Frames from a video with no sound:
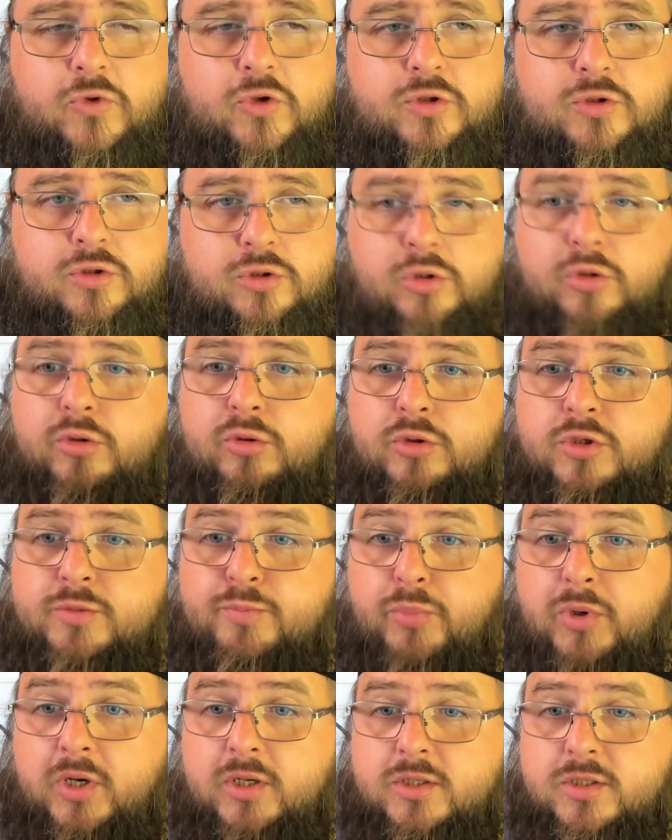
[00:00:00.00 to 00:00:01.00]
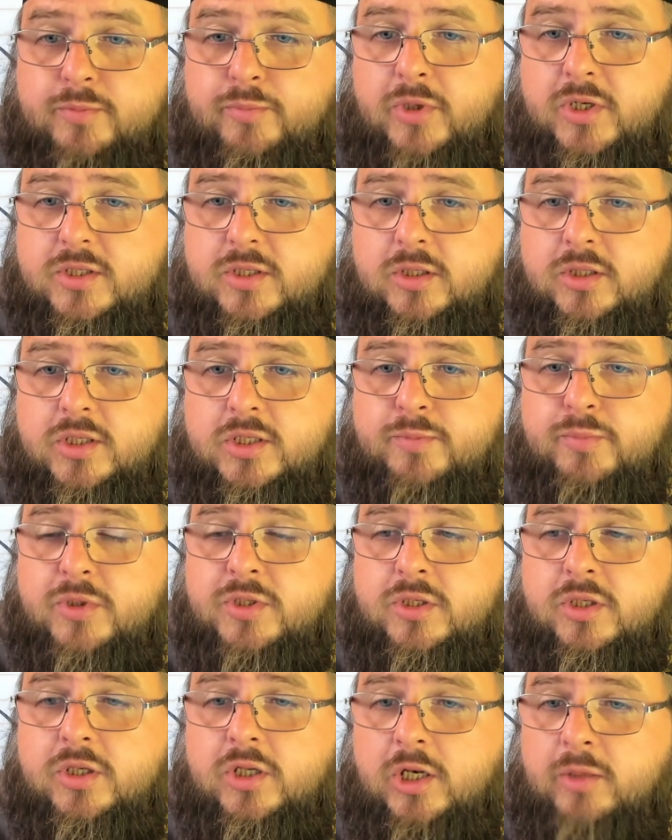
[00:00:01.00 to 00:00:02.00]
То есть, кто такой спас? Спас – это
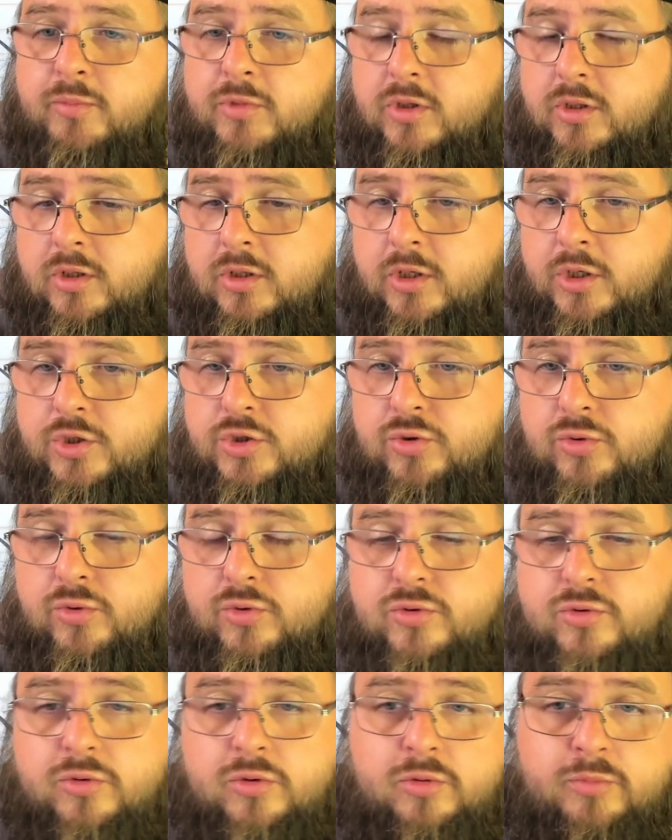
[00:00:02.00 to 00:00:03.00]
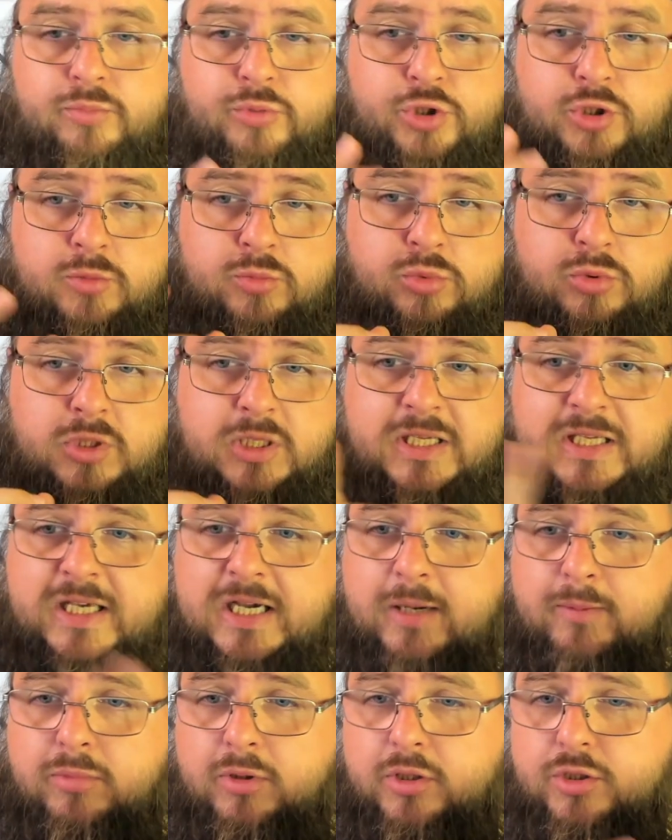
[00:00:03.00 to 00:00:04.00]
спаситель мира Христос. Но ну, он почему-то
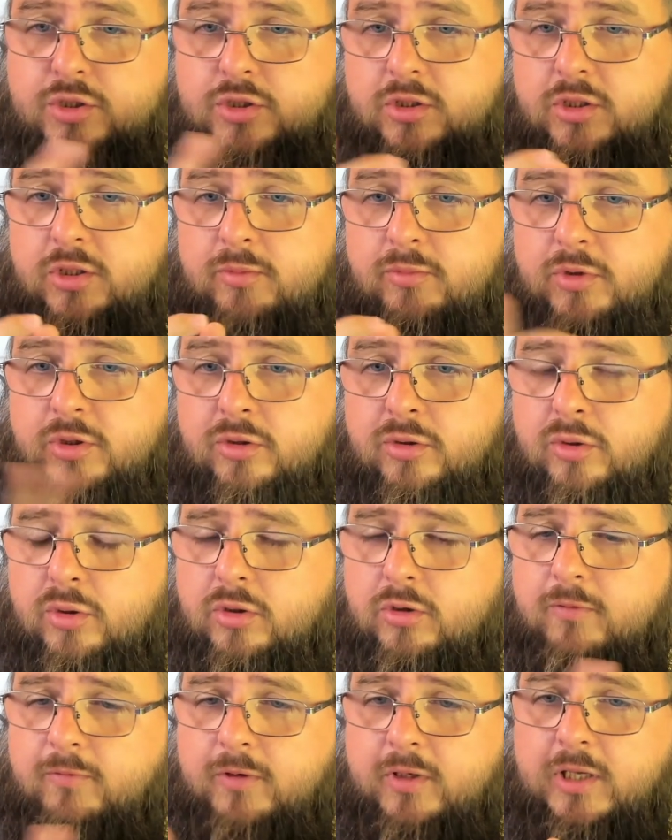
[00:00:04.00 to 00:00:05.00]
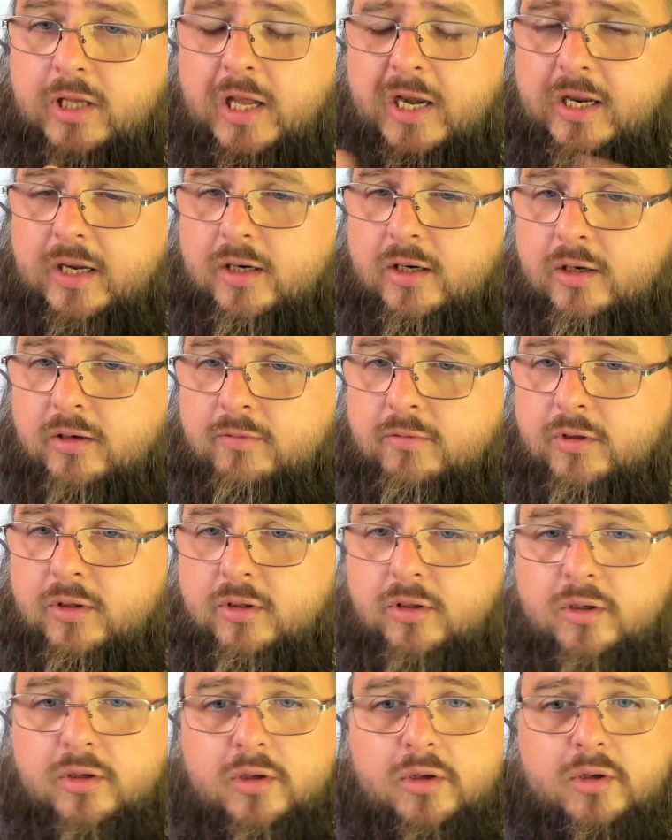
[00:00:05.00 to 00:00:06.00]
яблочный, медовый,
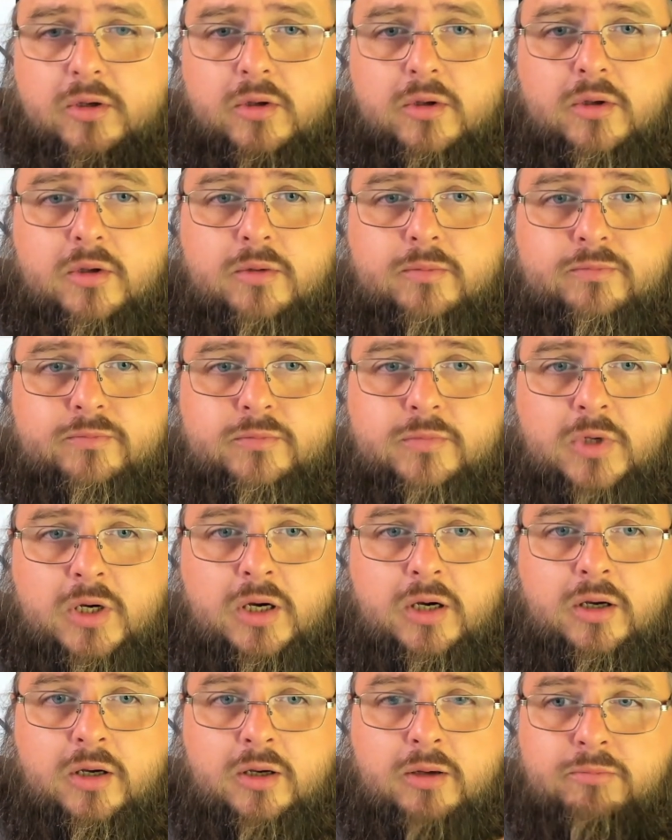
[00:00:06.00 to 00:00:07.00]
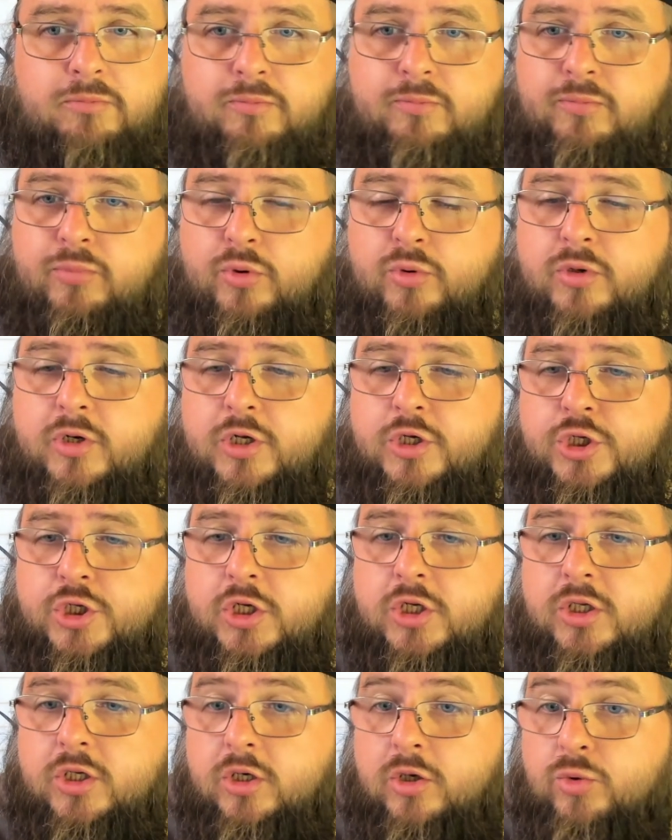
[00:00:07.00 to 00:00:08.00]
ореховый. А про
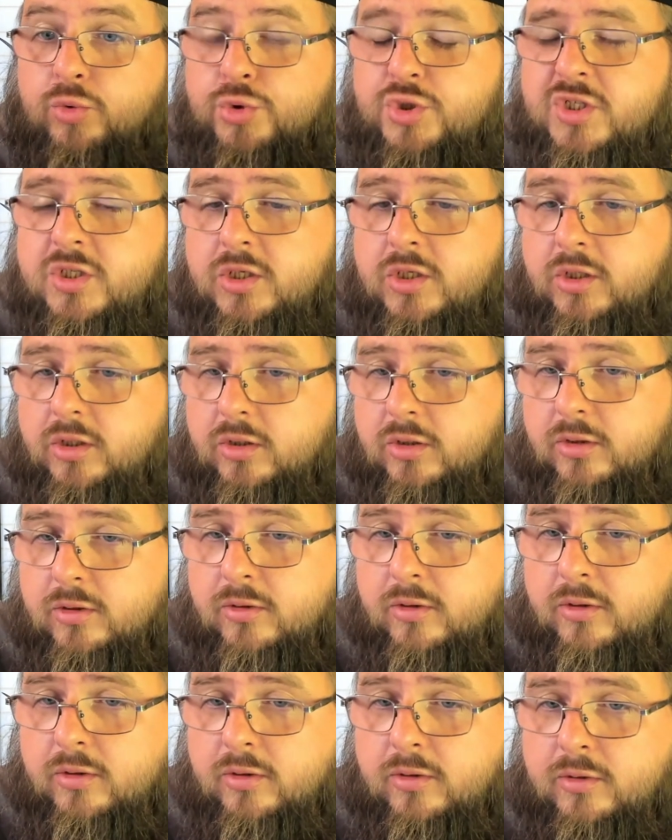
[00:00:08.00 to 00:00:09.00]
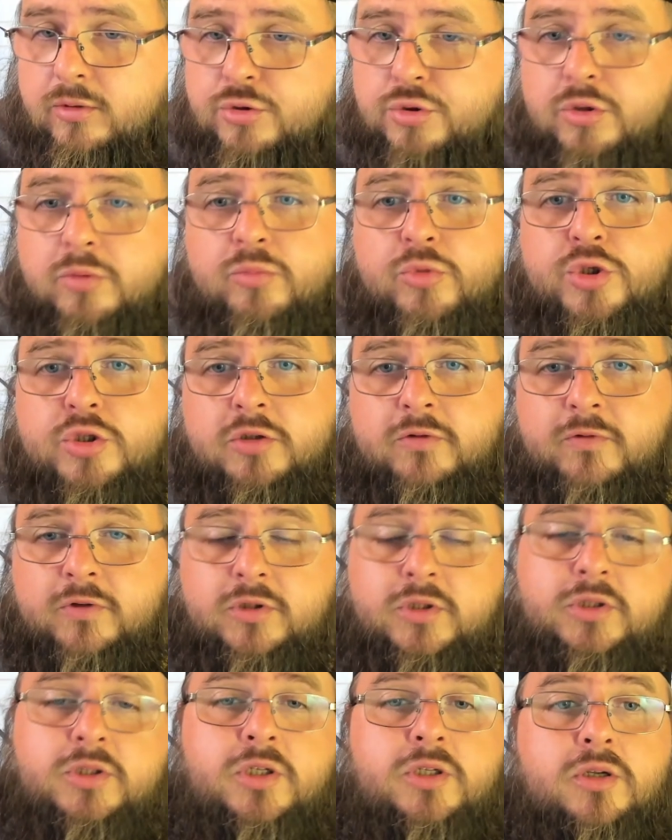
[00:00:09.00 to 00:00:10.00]
крещение Руси, а, что можно в
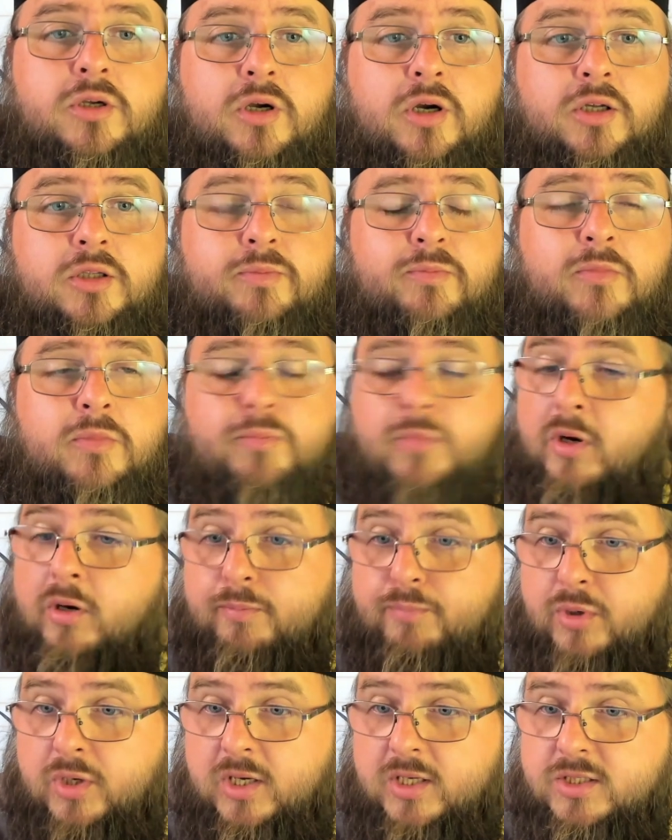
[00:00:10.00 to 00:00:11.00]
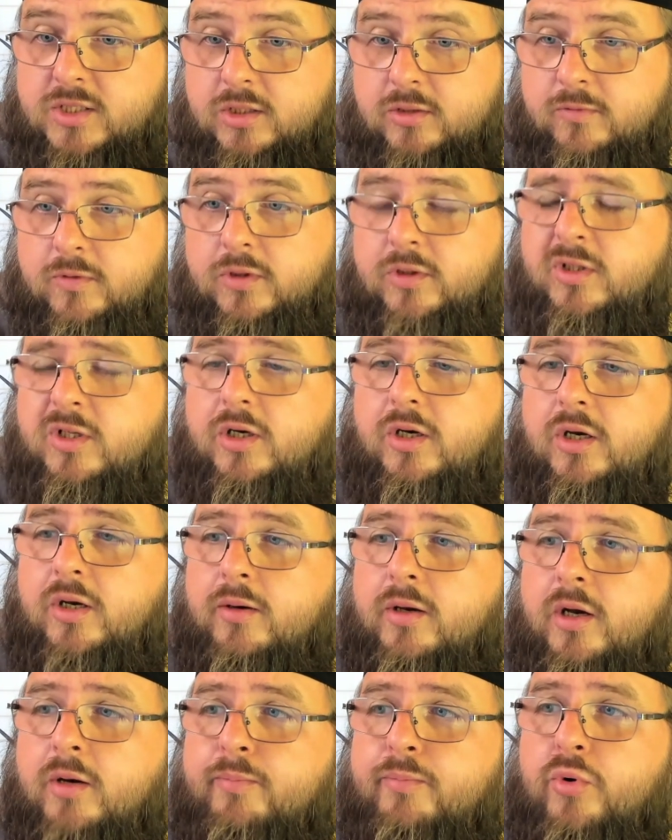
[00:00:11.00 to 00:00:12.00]
этот день отпраздновать, а,
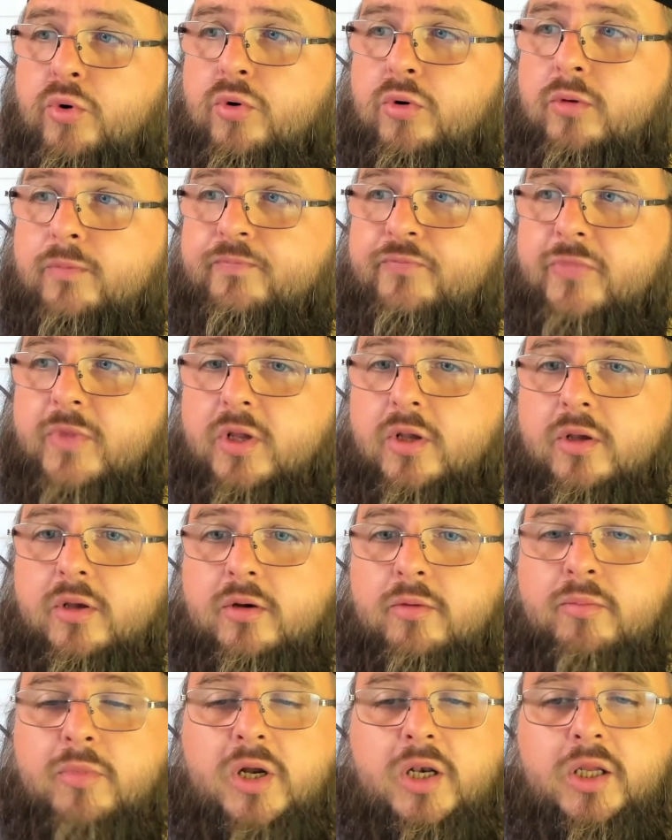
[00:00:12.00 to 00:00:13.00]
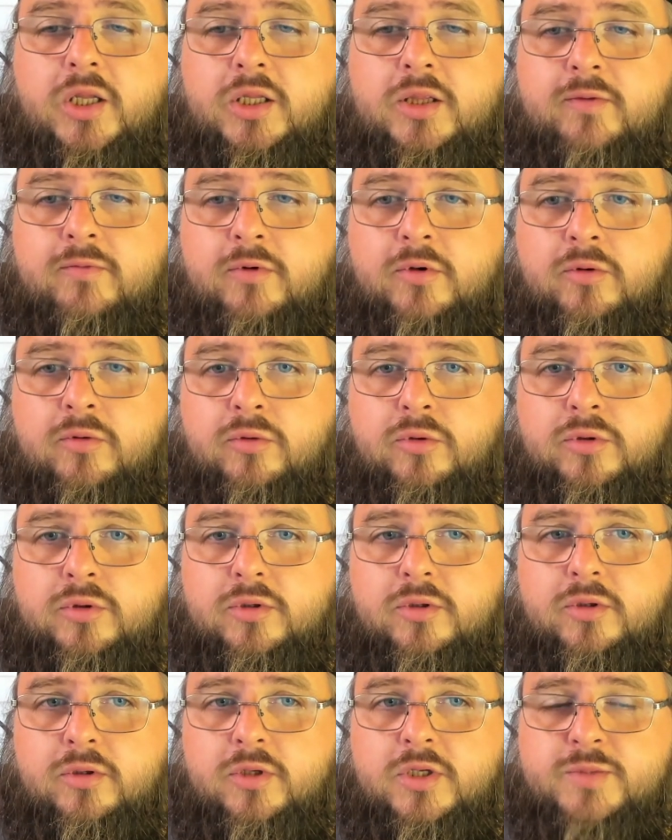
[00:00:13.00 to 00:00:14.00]
да, а про молитвы
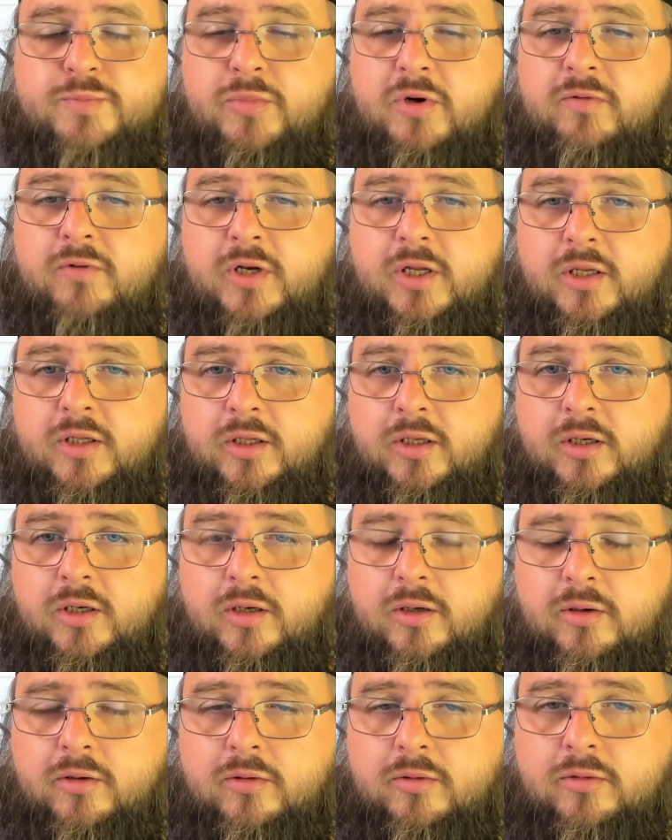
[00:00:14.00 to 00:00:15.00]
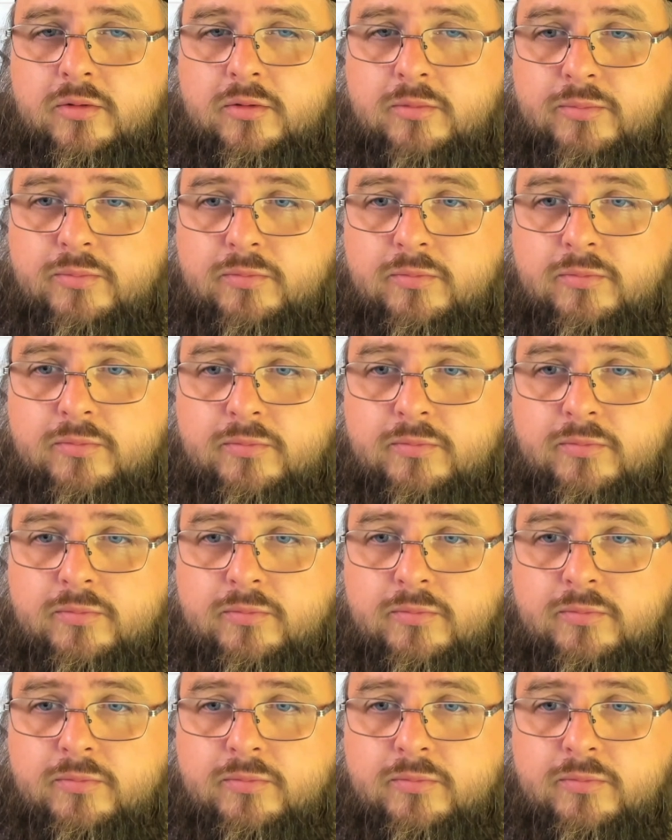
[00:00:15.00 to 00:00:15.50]
от избавления а,